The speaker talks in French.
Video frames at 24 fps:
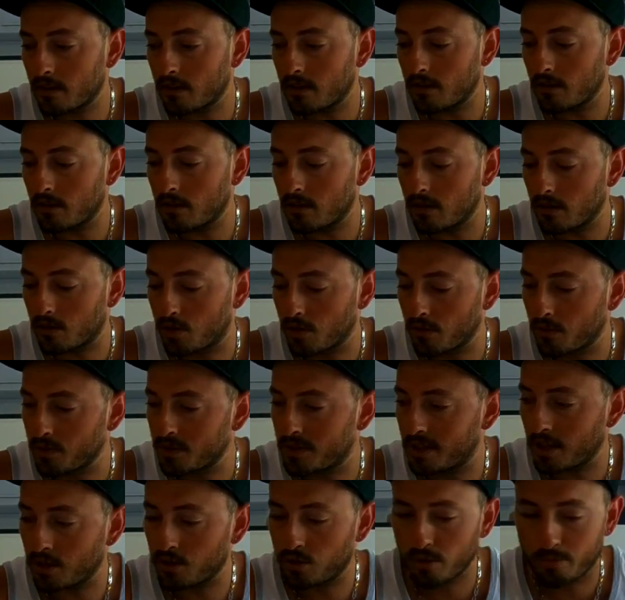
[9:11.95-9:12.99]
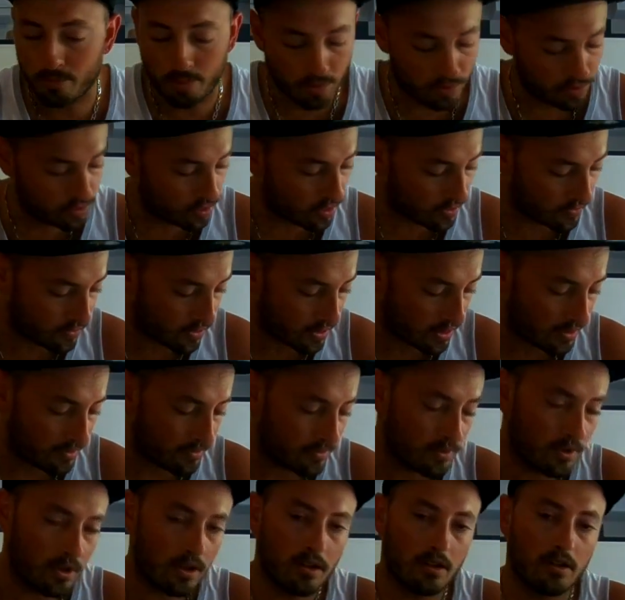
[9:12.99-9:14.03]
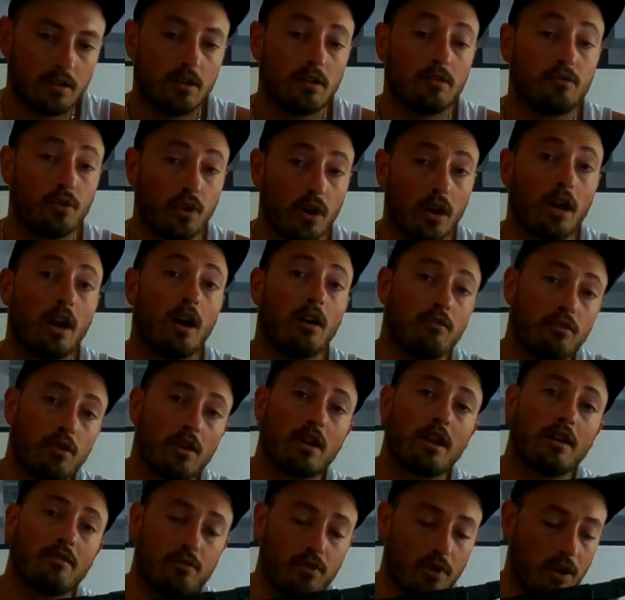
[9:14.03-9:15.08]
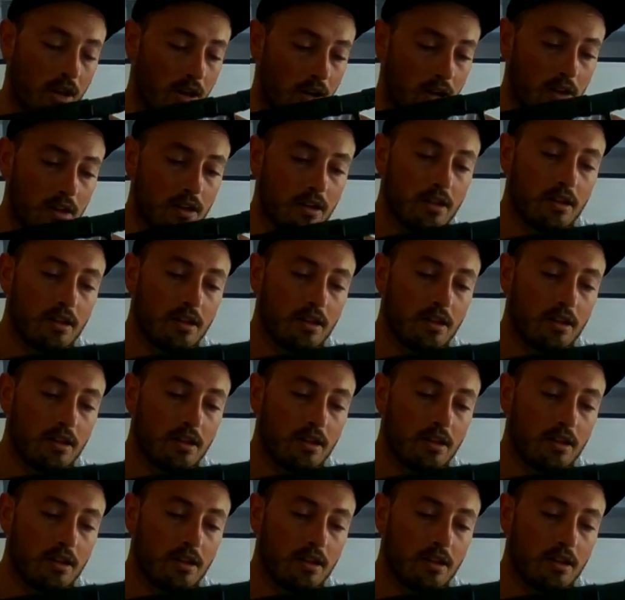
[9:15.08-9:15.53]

Euh, que vous dire de plus Donc voilà. Euh, voilà, voilà, voilà.